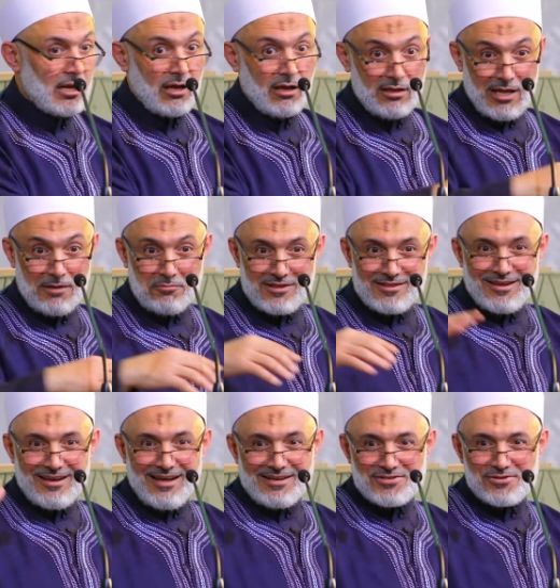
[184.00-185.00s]
هلا الله عم
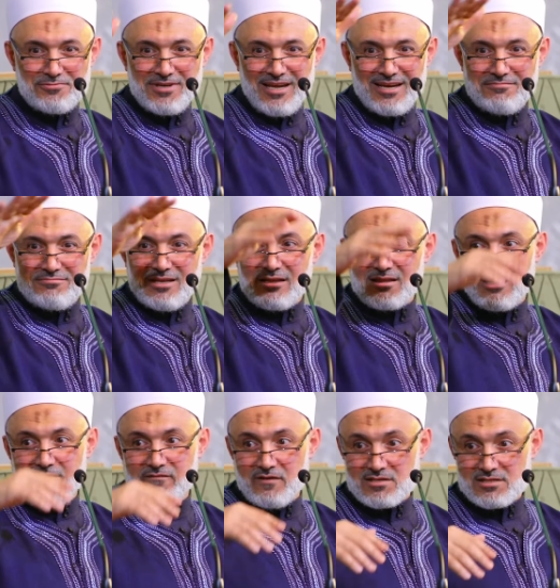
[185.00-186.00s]
يطلع على الشو نحن بدنا
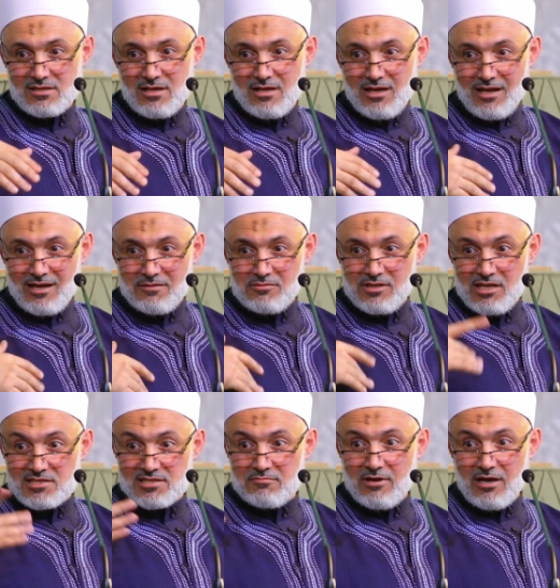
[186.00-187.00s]
نتنافس انا
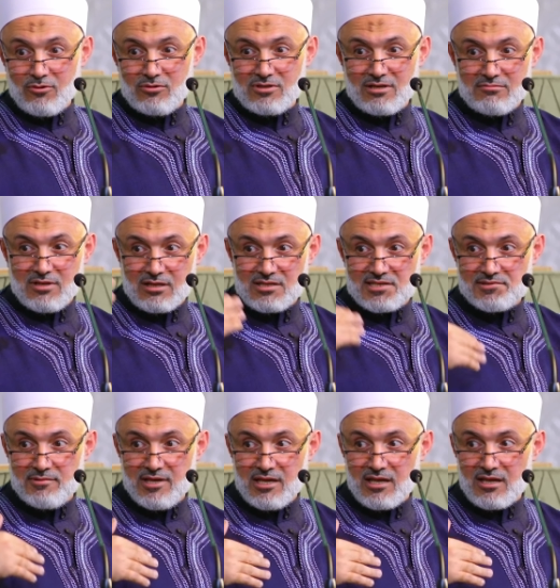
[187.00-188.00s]
بدي اسبقك وانت بدك
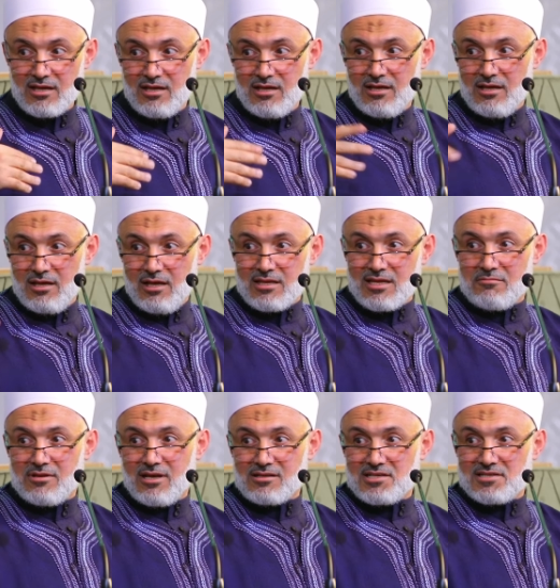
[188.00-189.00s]
تسبقني انت
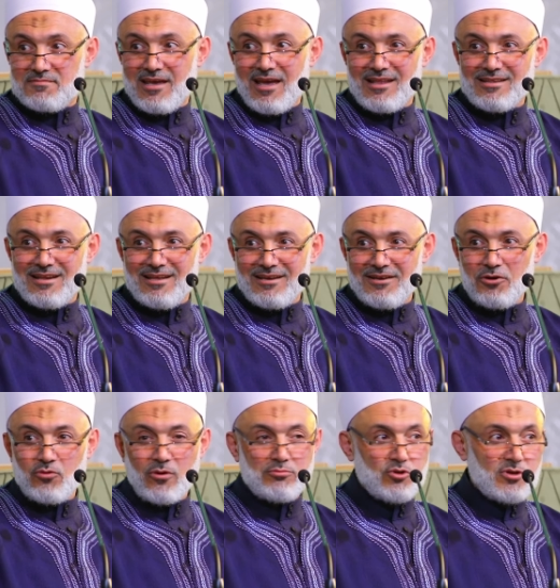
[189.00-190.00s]
بدك تسبق هذا
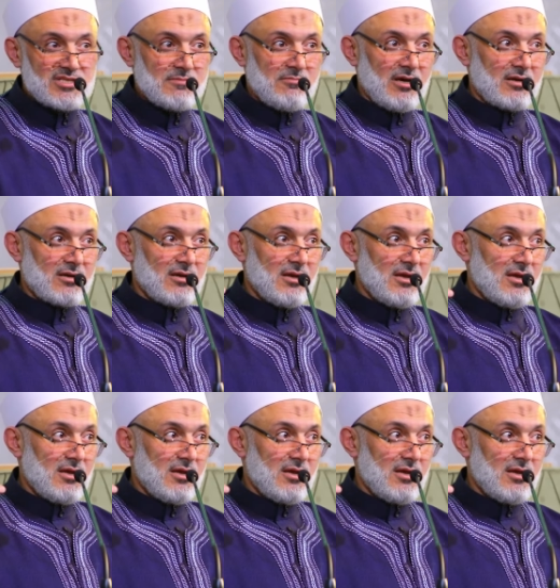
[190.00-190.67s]
الاخ هو بده يسبقك